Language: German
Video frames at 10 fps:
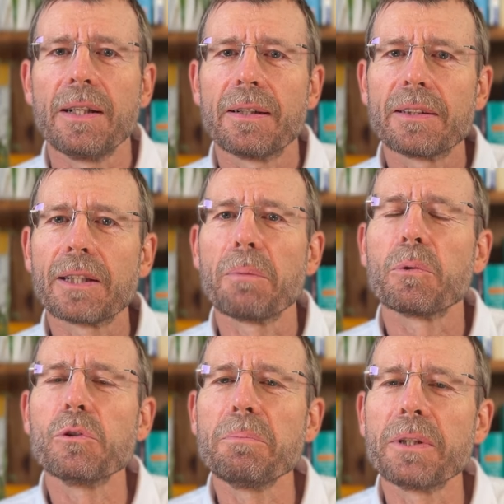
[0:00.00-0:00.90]
deshalb
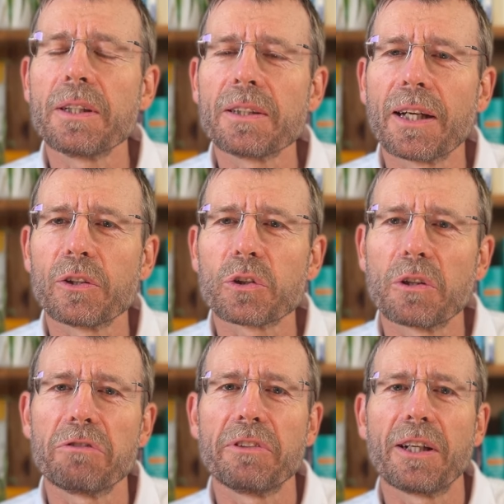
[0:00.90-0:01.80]
unbedingt eine
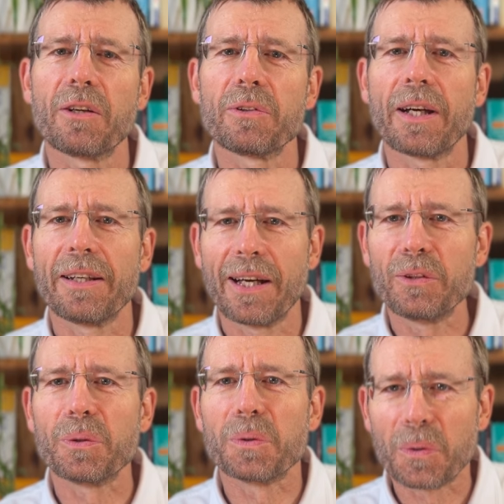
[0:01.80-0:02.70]
Stoffwindel oder ein
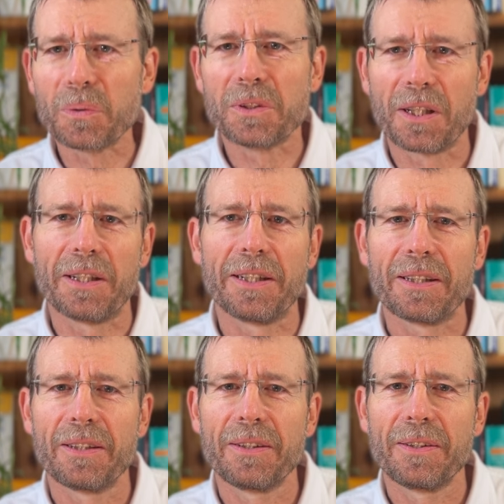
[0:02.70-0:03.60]
Handtuch unterlegen.